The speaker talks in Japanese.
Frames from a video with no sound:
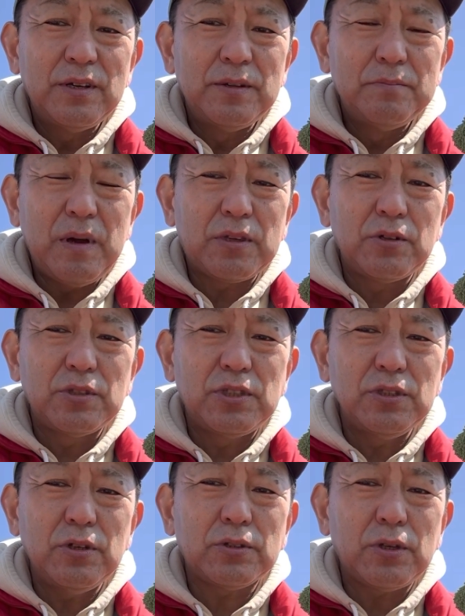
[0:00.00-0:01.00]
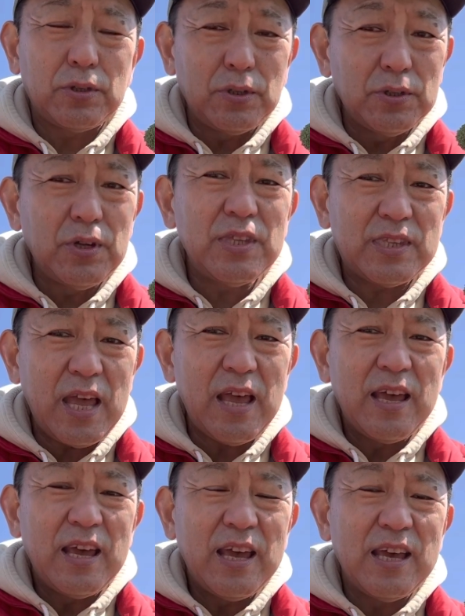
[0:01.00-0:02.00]
まあ、土地を整えて、
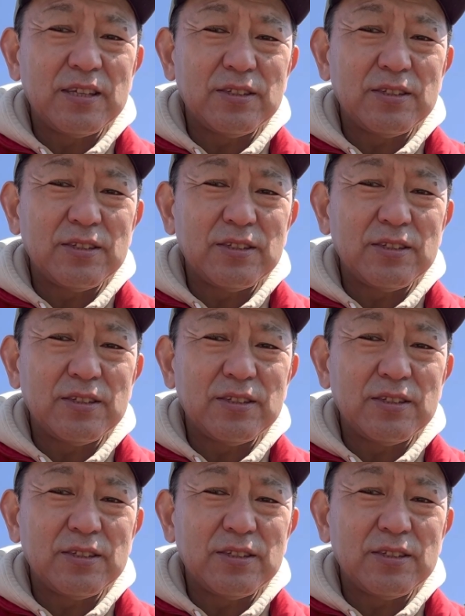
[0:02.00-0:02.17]
えー、